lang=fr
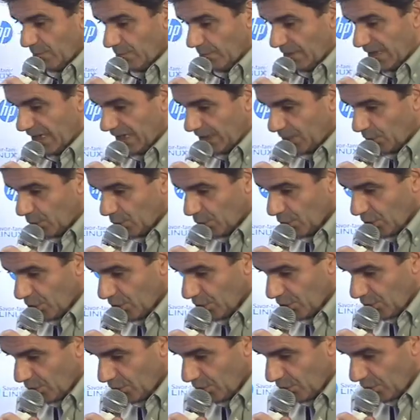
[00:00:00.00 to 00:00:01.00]
Bah donc,
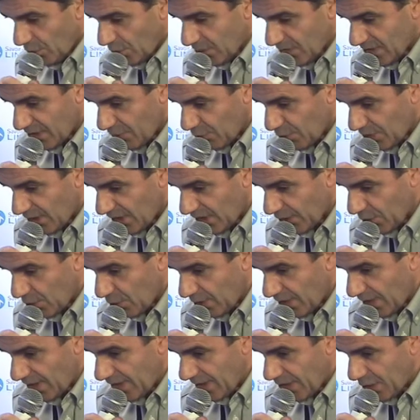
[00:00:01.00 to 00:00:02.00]
euh, ça veut dire que
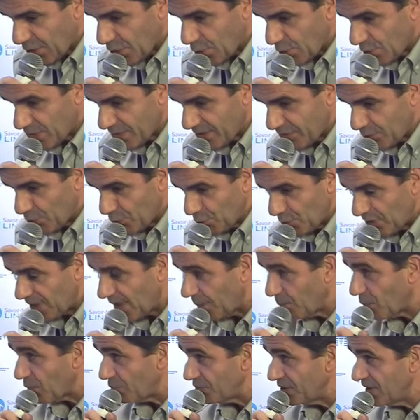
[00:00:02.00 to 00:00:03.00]
les, choses évoluent
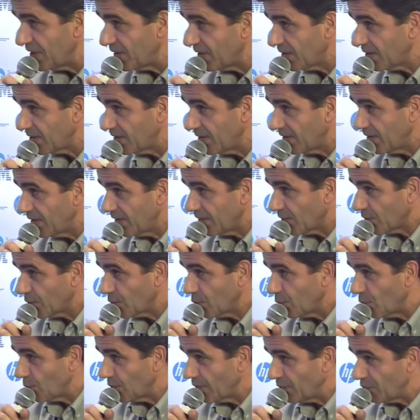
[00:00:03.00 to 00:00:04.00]
tellement vite
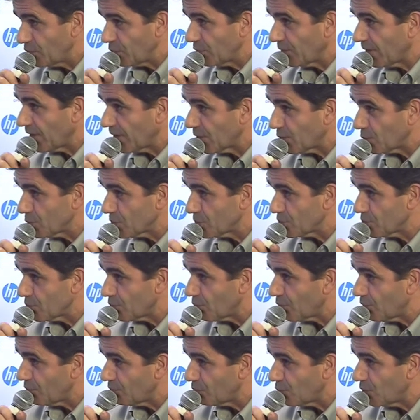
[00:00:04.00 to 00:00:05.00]
qu'il faudra qu'on se
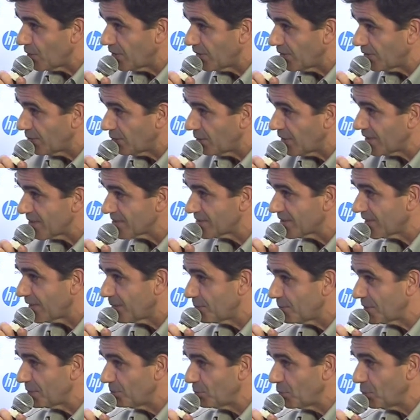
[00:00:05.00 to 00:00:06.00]
revoie euh, assez
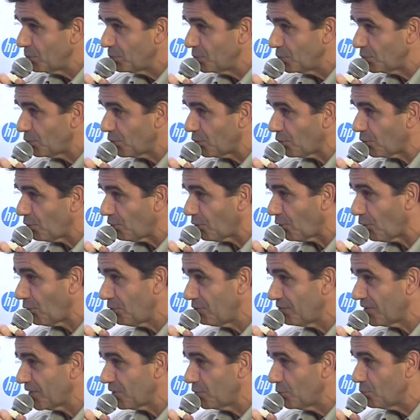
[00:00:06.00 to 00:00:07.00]
rapidement pour
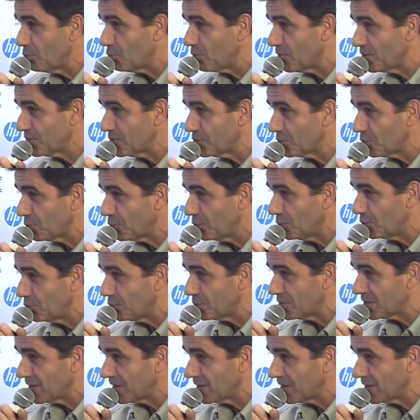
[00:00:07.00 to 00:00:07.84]
refaire le point sur euh, tout